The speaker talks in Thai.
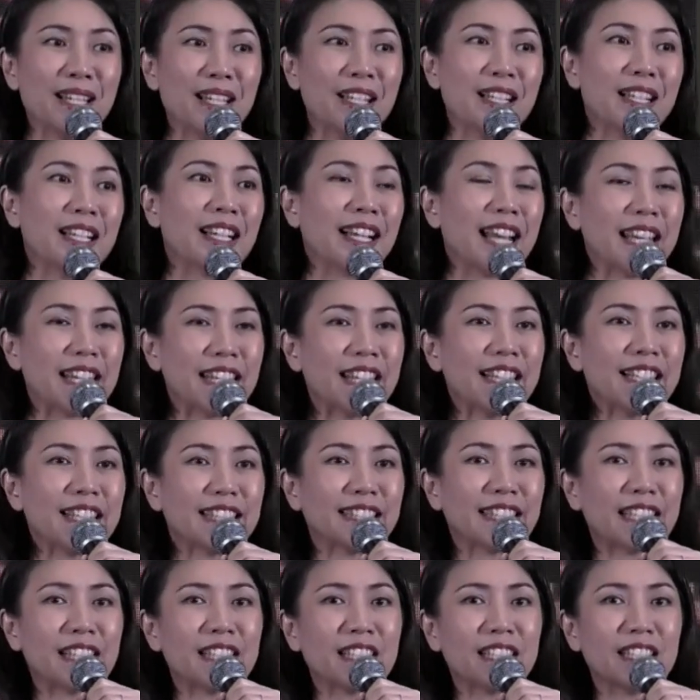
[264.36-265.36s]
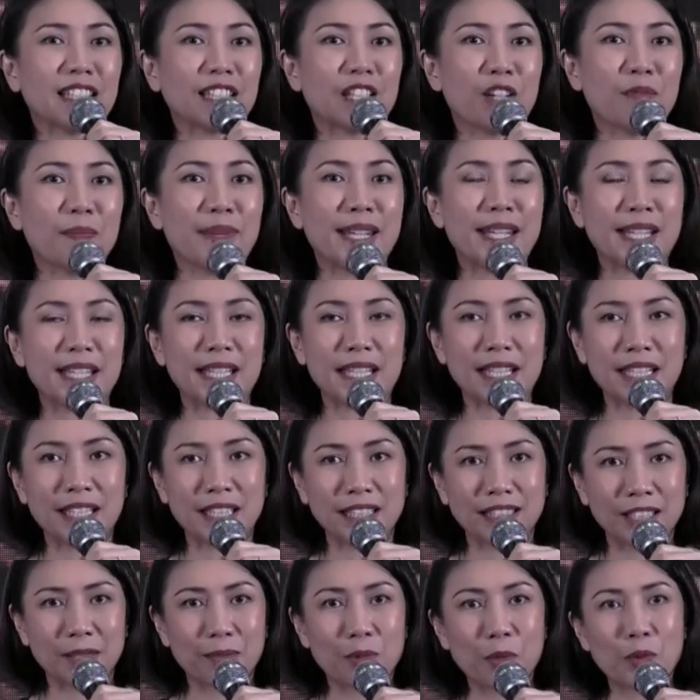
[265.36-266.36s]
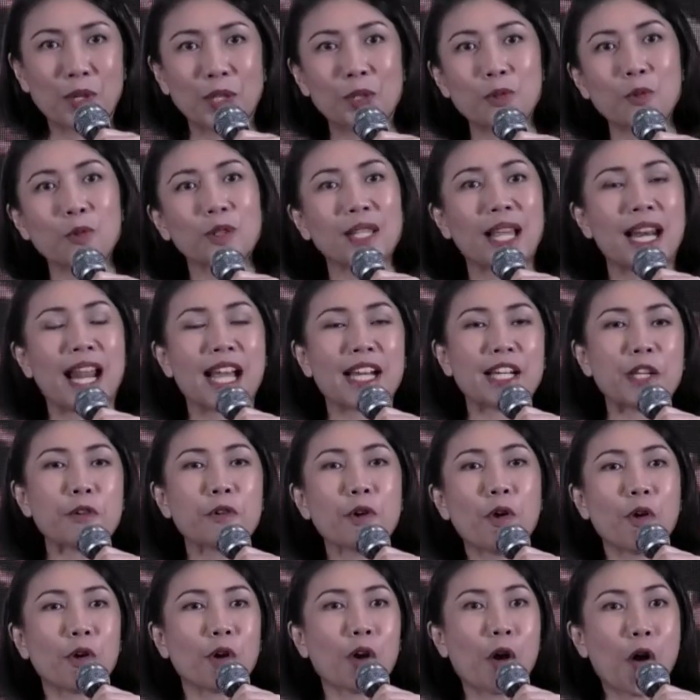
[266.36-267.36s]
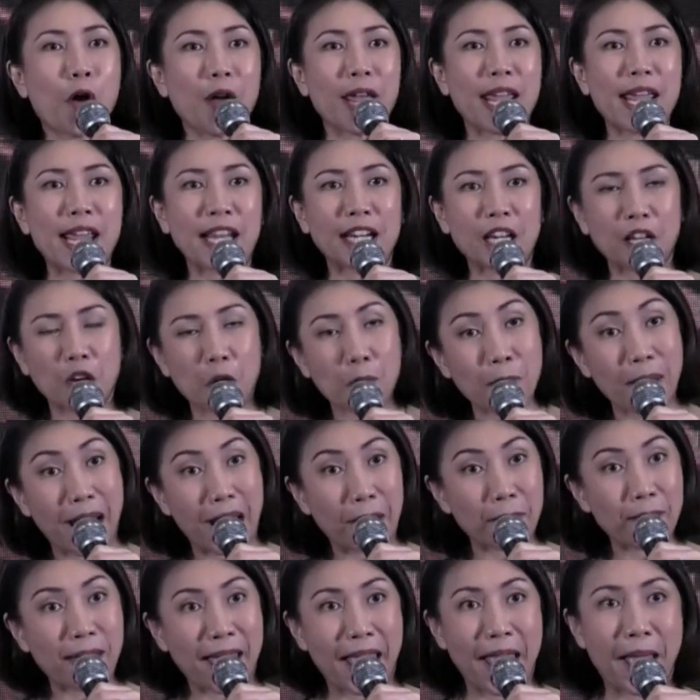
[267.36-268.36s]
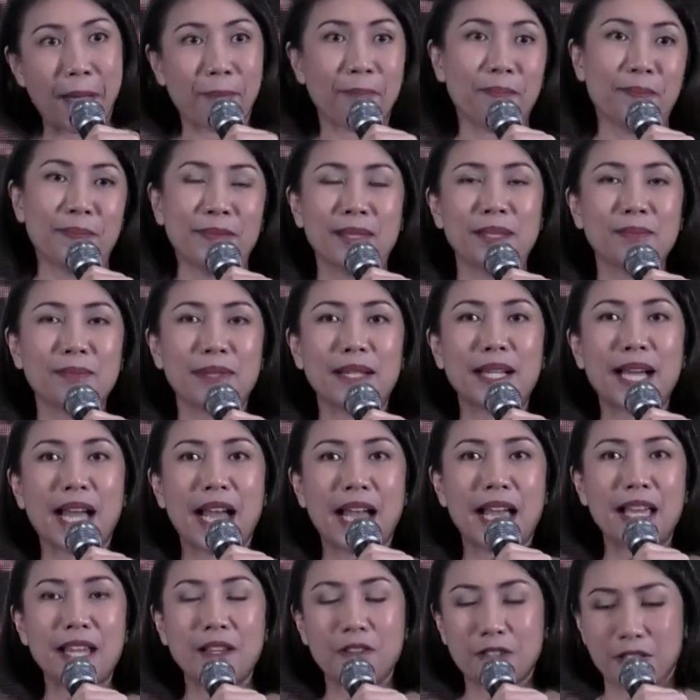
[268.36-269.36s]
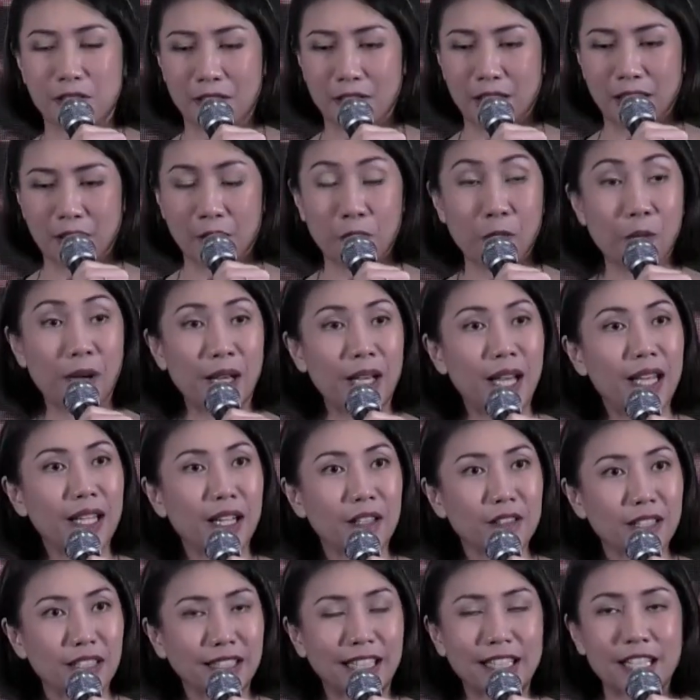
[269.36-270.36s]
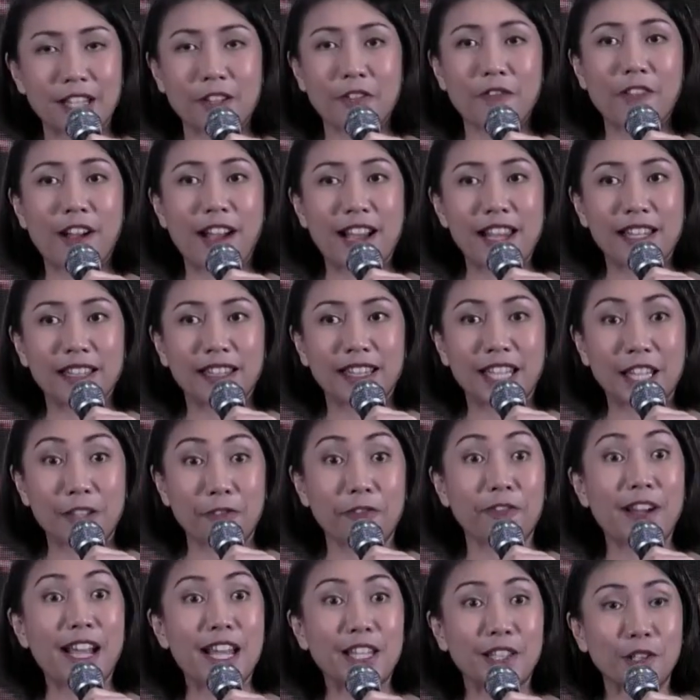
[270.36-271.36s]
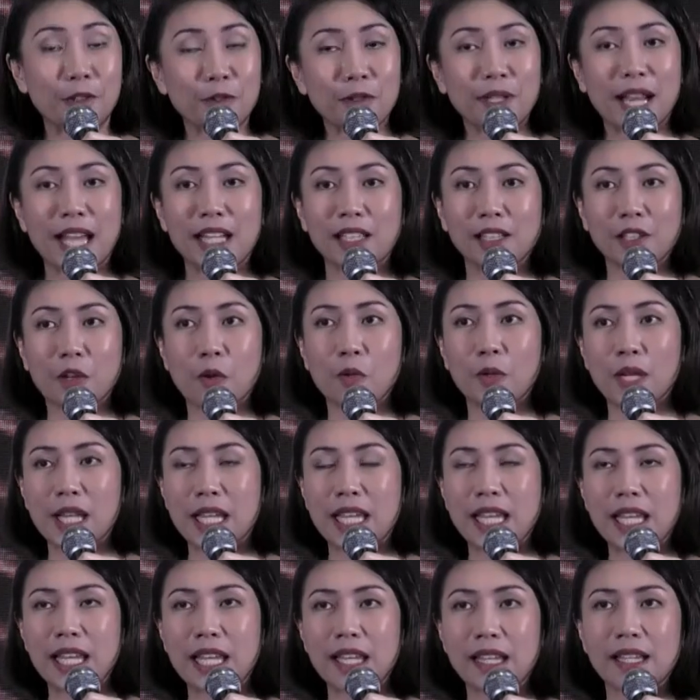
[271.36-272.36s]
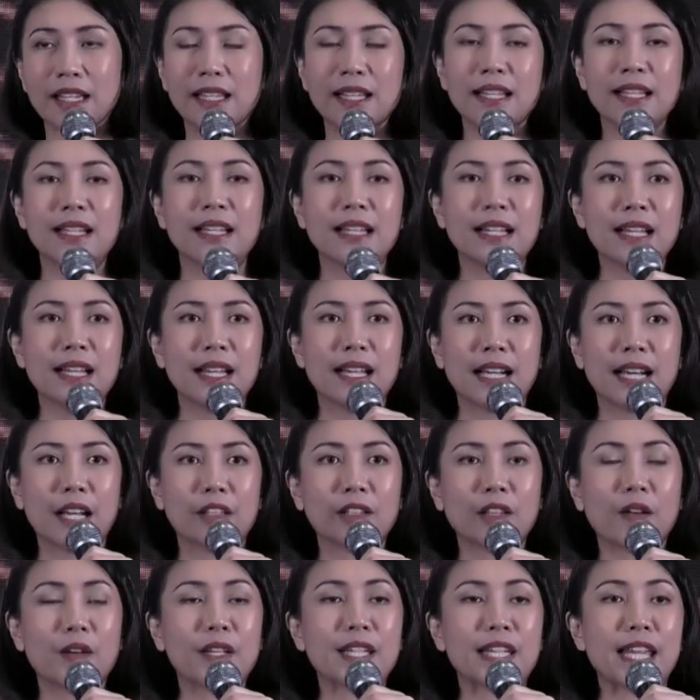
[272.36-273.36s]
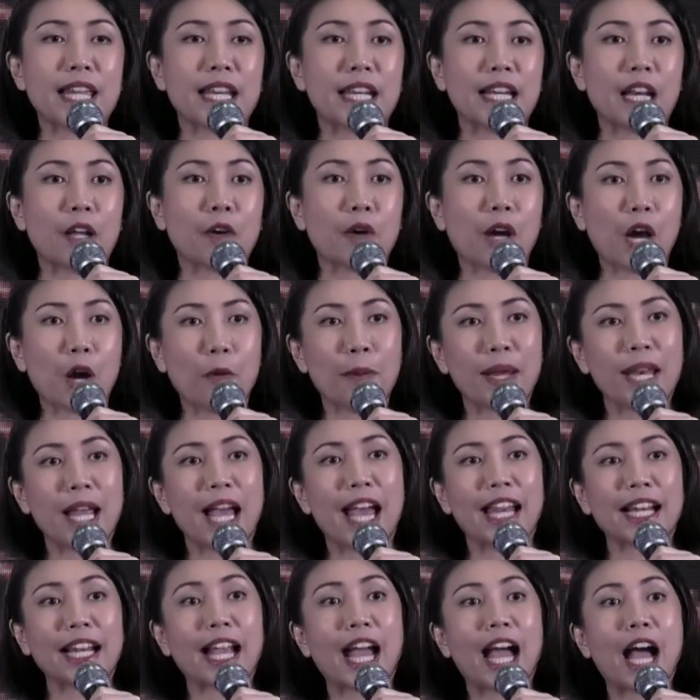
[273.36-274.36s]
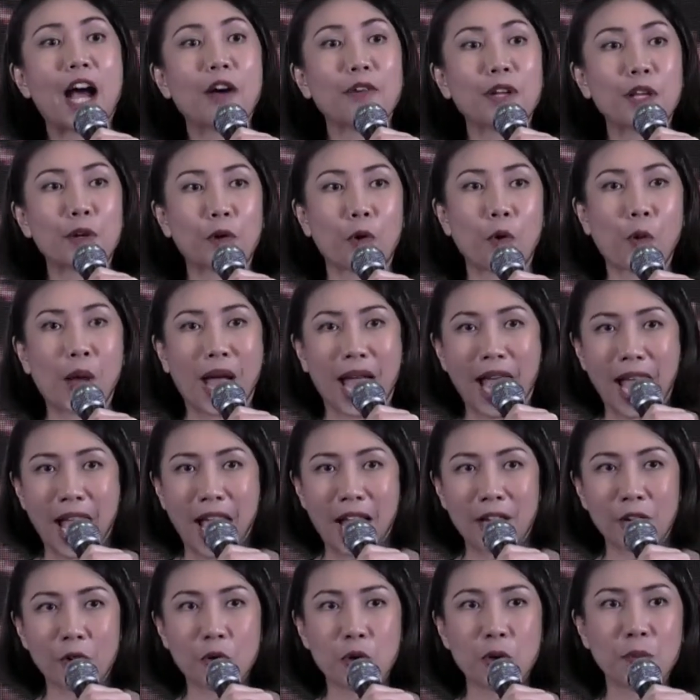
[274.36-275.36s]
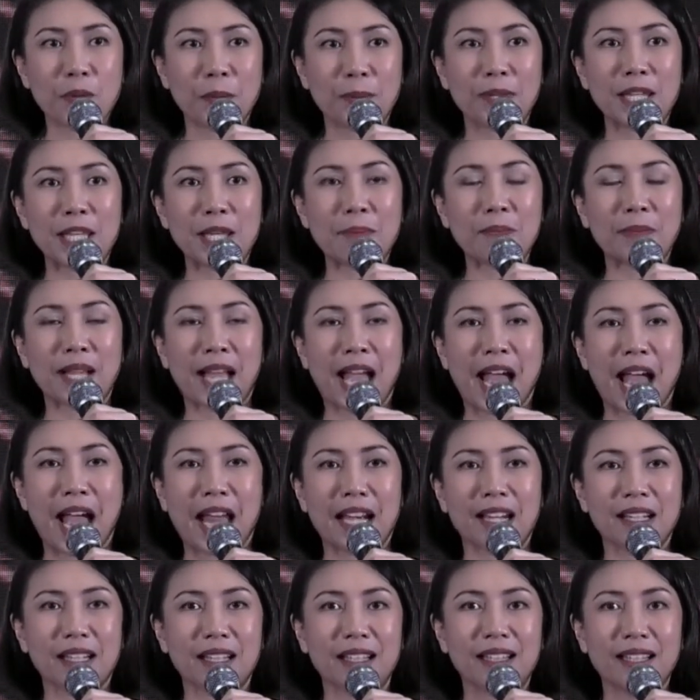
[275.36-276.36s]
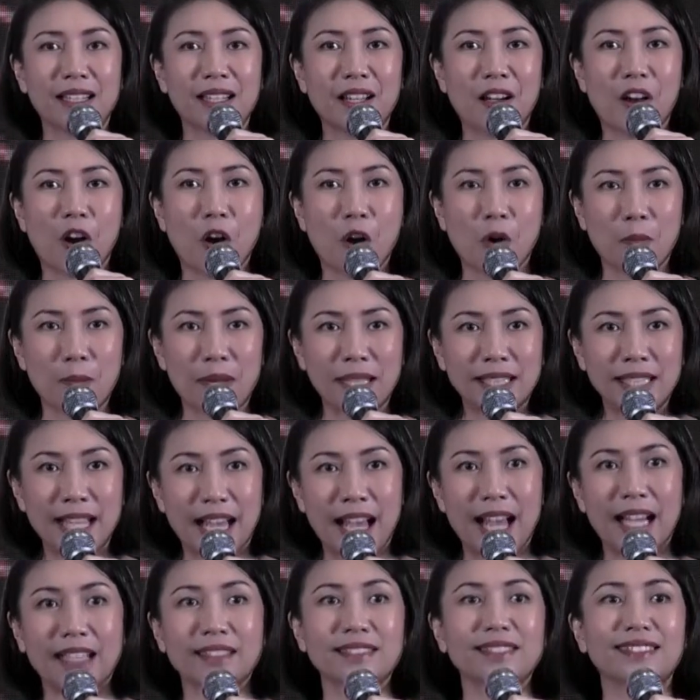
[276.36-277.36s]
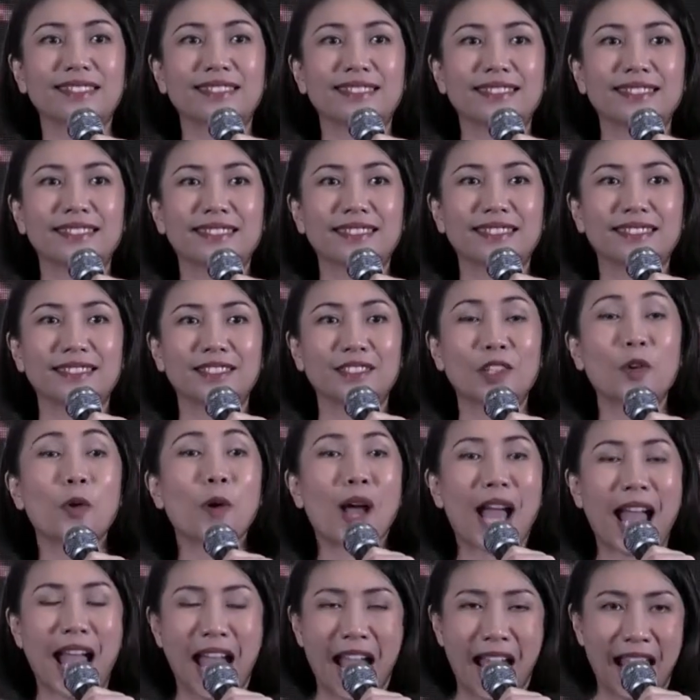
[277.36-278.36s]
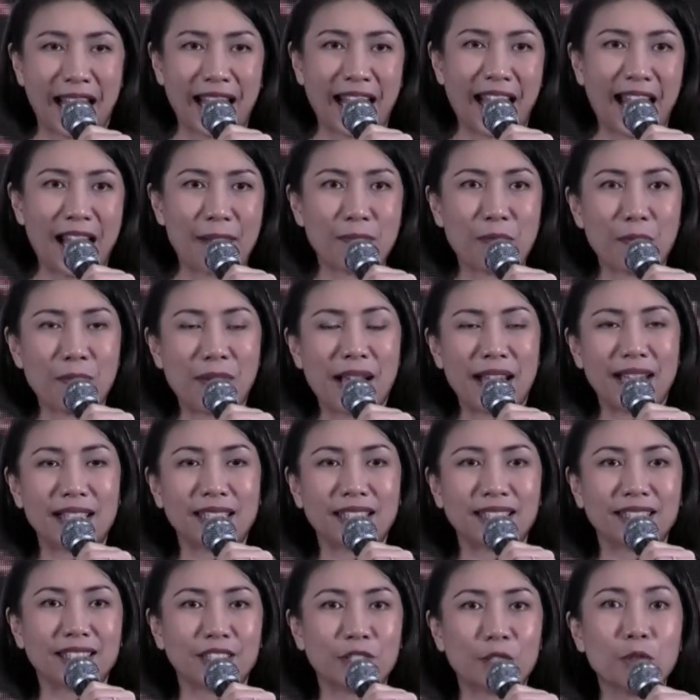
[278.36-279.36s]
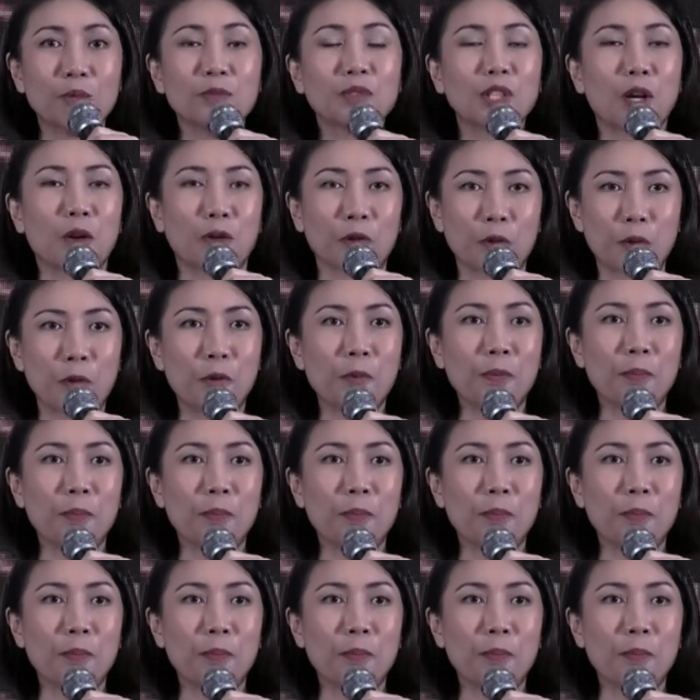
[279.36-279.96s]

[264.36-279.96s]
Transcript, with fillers: ไลทิ้งดีไซเนอร์จะต้องไปเดินสำรวจทุกตารางนิ้วของเกาะเองแล้วก็มาร์กแบบเพื่อให้รู้ว่าเราจะติดไฟติดไฟตรงนั้นตรงนี้ แล้วตอนเย็นเราเข้าไปทานข้าวในโรงอาหาร ร่วมกับทีมงาน ออกมาจากโรงอาหารค่ะประมาณทุ่มสองทุ่ม